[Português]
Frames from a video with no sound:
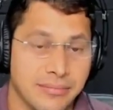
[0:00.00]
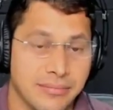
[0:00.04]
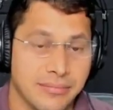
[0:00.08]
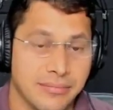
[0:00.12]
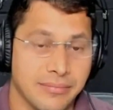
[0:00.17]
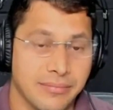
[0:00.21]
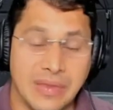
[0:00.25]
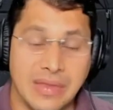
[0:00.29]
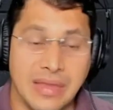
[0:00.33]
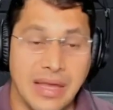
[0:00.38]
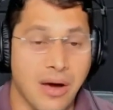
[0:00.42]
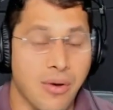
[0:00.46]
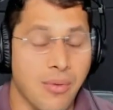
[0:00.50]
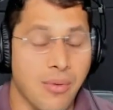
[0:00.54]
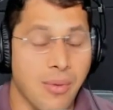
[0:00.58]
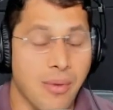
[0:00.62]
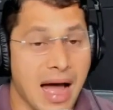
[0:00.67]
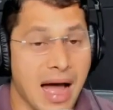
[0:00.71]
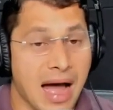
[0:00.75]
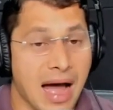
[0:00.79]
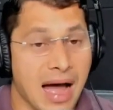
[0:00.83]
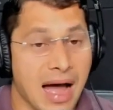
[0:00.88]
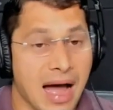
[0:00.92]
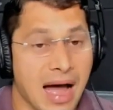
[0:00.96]
Não
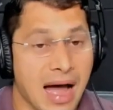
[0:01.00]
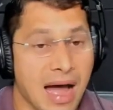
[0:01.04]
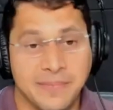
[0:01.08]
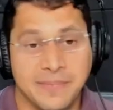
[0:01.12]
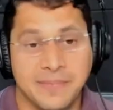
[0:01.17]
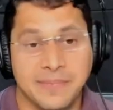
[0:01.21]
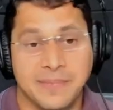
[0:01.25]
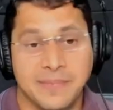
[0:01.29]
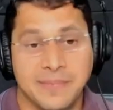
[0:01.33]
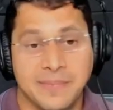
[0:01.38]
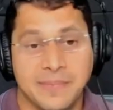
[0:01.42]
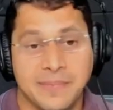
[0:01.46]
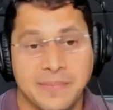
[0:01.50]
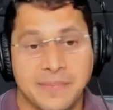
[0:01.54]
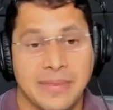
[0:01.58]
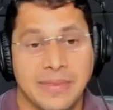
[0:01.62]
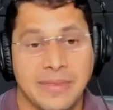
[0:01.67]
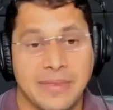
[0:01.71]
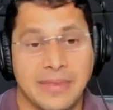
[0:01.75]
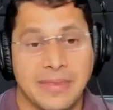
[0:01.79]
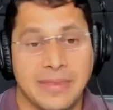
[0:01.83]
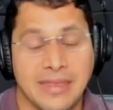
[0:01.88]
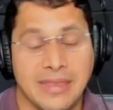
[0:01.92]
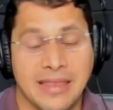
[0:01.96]
há
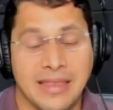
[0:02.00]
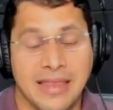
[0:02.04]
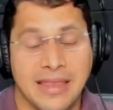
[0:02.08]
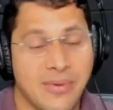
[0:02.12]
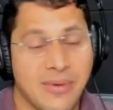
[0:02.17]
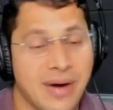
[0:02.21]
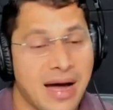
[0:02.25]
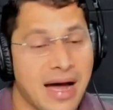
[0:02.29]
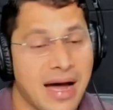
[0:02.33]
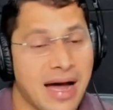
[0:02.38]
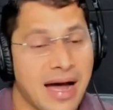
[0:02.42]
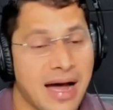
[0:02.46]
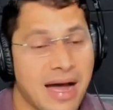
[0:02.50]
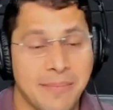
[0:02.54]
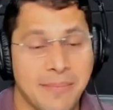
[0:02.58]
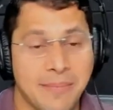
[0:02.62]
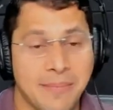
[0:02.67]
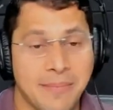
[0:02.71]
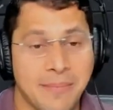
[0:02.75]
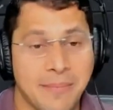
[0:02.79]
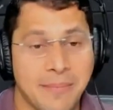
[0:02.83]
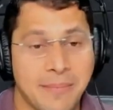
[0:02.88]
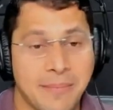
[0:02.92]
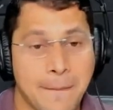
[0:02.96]
não há
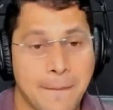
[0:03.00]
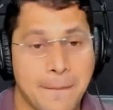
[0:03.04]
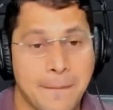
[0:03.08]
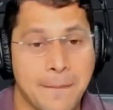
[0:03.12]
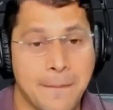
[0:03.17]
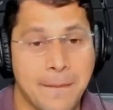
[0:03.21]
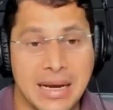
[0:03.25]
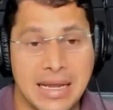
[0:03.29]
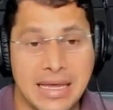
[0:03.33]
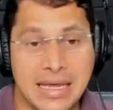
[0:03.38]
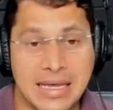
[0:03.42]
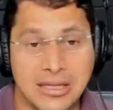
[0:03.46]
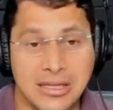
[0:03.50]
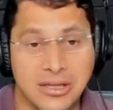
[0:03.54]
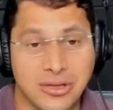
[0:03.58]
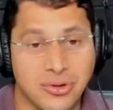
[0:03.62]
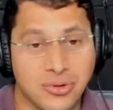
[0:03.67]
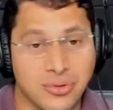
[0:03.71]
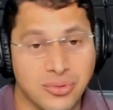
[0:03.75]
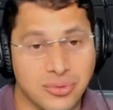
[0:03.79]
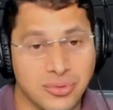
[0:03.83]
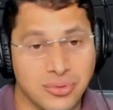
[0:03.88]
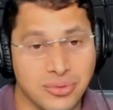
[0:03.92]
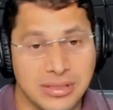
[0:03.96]

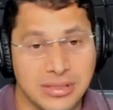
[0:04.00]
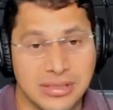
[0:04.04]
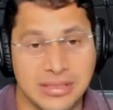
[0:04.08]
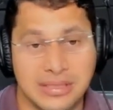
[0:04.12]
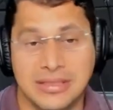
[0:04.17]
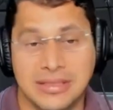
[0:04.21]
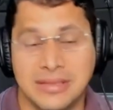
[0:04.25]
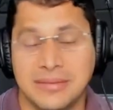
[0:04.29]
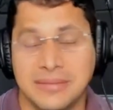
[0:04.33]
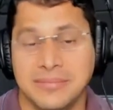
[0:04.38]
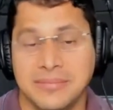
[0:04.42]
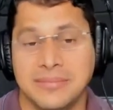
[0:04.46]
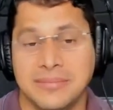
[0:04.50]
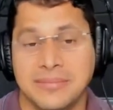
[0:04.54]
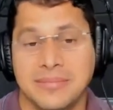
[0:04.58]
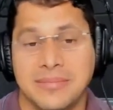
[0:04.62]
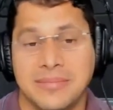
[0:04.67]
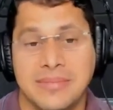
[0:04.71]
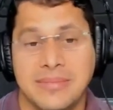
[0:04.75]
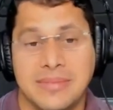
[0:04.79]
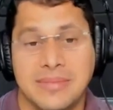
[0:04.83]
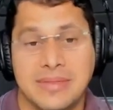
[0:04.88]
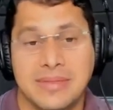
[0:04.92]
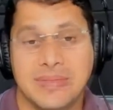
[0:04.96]
plenitude
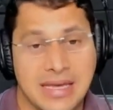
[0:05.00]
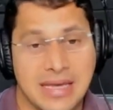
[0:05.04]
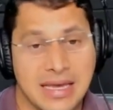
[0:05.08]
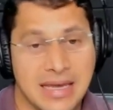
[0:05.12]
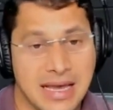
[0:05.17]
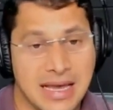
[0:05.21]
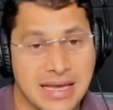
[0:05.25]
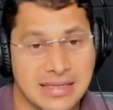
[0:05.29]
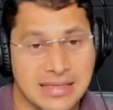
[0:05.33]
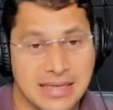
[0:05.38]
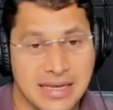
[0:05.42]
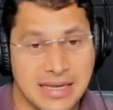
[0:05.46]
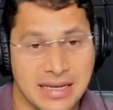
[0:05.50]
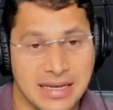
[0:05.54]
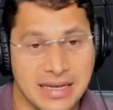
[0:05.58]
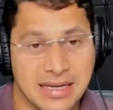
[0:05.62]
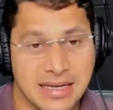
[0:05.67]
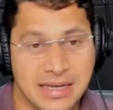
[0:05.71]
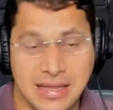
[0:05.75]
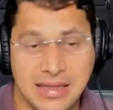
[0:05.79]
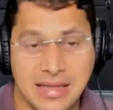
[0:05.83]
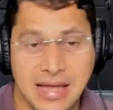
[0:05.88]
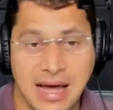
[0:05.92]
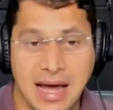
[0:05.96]
sem essa
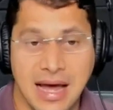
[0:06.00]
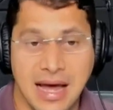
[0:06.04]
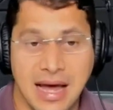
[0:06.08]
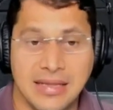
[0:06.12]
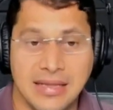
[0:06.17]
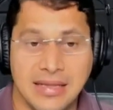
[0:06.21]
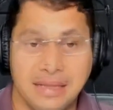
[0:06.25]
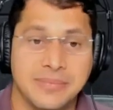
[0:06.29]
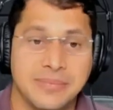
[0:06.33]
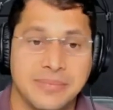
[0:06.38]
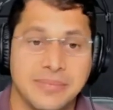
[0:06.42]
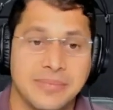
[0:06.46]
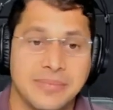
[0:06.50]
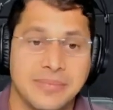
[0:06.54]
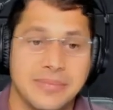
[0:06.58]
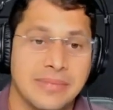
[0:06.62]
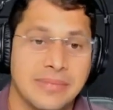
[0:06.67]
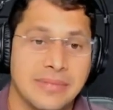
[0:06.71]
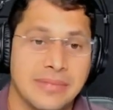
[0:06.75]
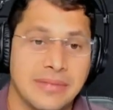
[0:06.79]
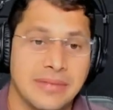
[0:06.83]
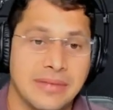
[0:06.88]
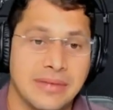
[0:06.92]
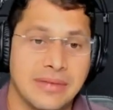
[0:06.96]
liberdade,
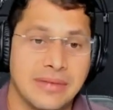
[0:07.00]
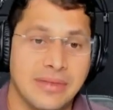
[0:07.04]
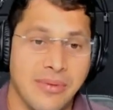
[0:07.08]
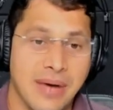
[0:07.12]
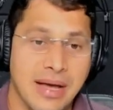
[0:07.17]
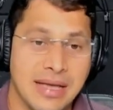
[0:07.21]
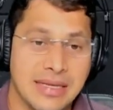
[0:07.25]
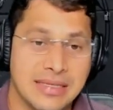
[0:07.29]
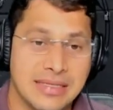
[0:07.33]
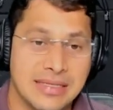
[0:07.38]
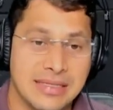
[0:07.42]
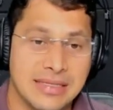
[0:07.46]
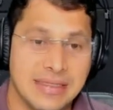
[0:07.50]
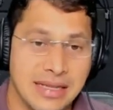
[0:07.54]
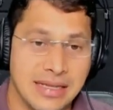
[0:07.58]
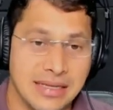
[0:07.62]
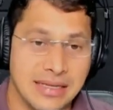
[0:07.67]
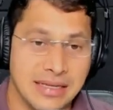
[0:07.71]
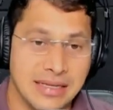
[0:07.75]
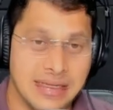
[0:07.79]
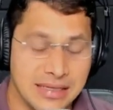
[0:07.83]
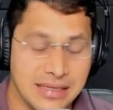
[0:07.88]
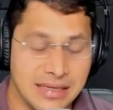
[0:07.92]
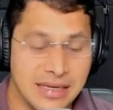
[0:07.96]
não há
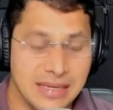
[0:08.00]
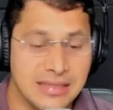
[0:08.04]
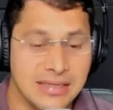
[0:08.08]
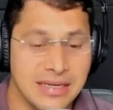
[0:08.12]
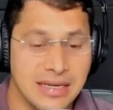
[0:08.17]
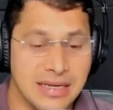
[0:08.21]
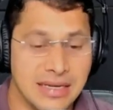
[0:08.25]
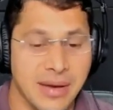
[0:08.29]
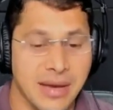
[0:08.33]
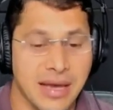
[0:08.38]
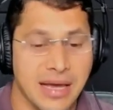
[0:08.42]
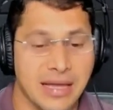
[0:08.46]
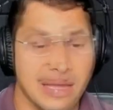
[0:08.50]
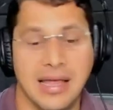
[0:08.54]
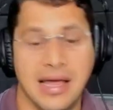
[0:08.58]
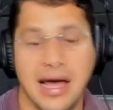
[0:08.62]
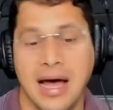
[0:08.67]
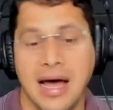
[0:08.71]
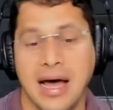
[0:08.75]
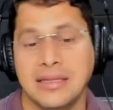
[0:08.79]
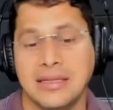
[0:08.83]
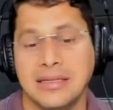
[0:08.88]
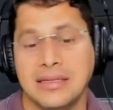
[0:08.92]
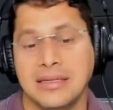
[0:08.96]
cidadania sem
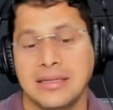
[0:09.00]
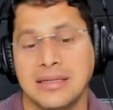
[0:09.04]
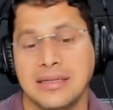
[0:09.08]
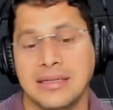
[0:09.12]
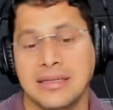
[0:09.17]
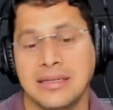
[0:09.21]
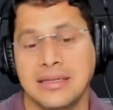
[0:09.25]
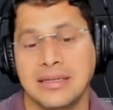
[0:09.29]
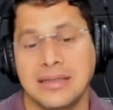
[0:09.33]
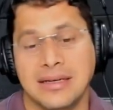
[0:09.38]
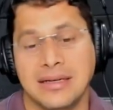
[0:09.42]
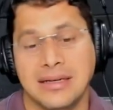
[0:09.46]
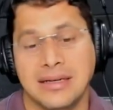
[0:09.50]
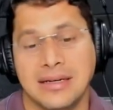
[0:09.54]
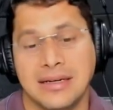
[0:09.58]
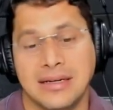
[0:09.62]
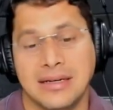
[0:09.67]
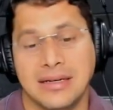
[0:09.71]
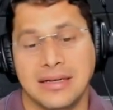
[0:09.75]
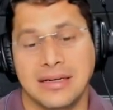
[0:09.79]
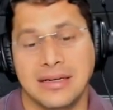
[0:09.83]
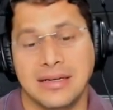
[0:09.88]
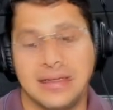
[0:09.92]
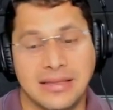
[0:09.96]
liberdade,
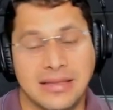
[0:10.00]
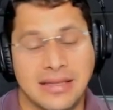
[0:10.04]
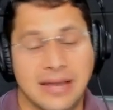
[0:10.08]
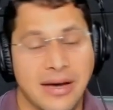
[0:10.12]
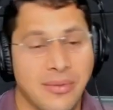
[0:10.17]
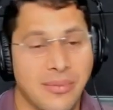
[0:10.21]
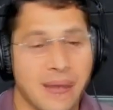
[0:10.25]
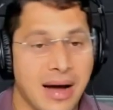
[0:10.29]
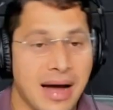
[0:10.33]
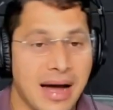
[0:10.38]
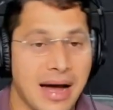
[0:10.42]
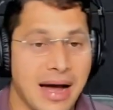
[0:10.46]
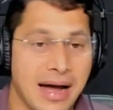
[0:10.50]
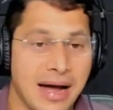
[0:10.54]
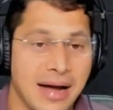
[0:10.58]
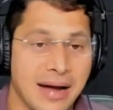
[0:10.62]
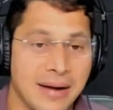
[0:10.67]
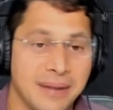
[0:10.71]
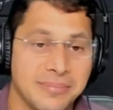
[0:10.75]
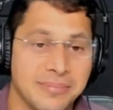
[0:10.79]
não há